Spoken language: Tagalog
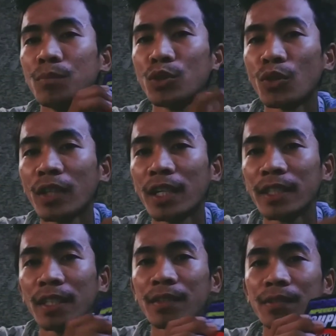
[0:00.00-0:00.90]
motor
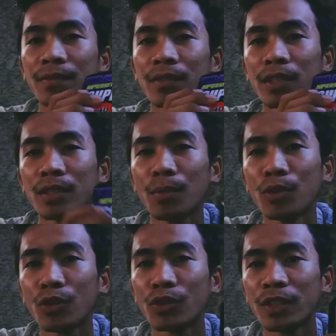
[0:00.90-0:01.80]
natin. Sa
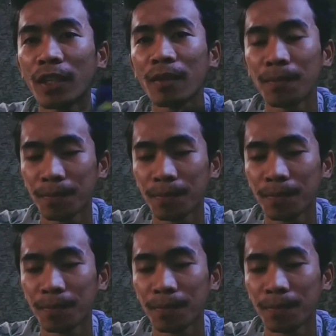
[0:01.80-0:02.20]
motor star.